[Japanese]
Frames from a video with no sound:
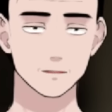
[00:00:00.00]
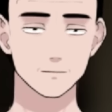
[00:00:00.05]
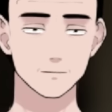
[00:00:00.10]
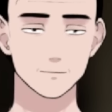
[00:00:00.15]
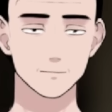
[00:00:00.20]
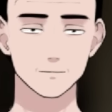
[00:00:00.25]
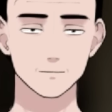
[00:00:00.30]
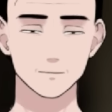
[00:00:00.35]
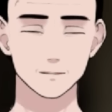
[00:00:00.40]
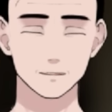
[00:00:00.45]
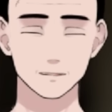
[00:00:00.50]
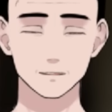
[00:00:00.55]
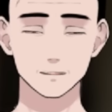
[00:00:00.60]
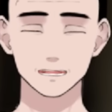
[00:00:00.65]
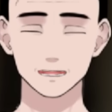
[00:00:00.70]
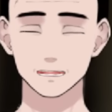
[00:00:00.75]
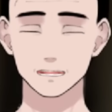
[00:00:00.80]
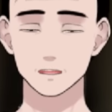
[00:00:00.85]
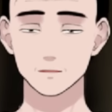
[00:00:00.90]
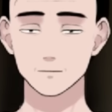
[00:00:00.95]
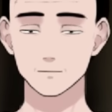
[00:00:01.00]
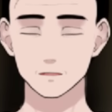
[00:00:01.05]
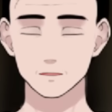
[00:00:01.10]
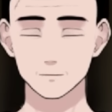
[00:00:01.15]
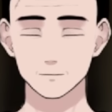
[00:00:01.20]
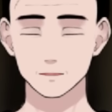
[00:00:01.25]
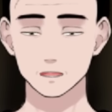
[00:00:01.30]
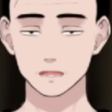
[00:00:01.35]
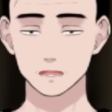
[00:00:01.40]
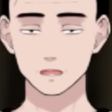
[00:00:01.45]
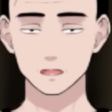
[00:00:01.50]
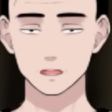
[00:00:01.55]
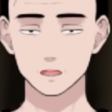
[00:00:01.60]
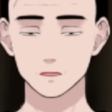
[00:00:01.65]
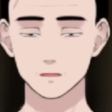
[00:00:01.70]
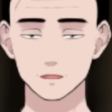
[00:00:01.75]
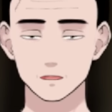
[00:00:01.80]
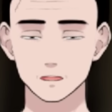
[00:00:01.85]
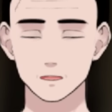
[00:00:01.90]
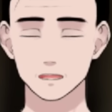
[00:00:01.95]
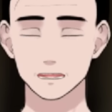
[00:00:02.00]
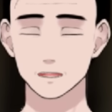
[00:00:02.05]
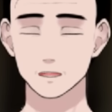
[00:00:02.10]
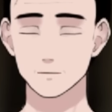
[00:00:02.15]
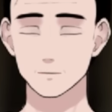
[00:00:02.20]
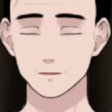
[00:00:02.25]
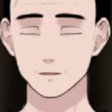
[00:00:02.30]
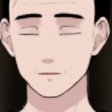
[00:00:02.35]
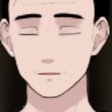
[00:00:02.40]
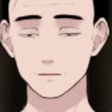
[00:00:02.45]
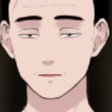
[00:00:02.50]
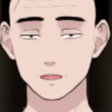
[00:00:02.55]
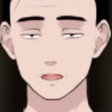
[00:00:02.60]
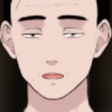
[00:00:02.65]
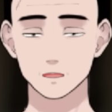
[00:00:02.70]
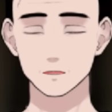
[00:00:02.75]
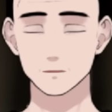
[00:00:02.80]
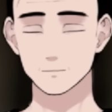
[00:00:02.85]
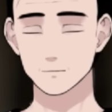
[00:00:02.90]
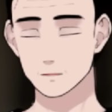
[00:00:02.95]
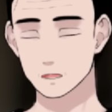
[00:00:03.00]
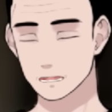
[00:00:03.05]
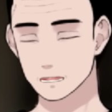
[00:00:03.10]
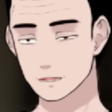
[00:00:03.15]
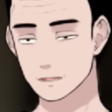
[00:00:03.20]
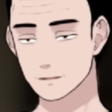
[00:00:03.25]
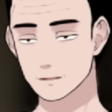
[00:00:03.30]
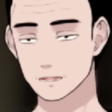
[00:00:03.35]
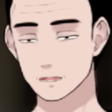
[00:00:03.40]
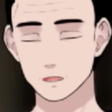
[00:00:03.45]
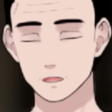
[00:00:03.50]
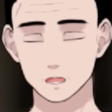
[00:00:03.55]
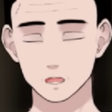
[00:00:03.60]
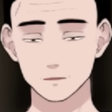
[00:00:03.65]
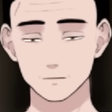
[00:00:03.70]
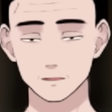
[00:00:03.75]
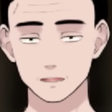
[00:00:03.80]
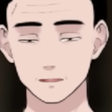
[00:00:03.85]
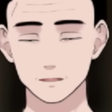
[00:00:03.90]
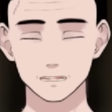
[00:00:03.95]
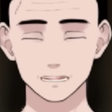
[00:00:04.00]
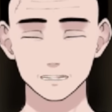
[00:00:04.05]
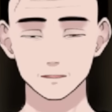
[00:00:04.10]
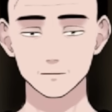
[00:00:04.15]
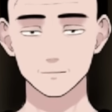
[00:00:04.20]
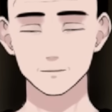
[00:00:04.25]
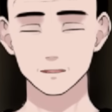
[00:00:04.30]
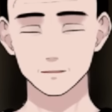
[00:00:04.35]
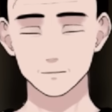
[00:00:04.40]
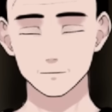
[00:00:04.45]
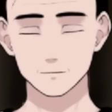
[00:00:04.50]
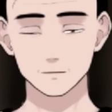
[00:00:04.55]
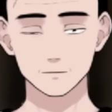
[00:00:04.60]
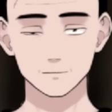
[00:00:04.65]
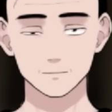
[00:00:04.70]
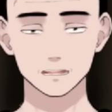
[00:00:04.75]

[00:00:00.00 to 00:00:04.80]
実生活で。いかに自分が今思ったり感じたこと、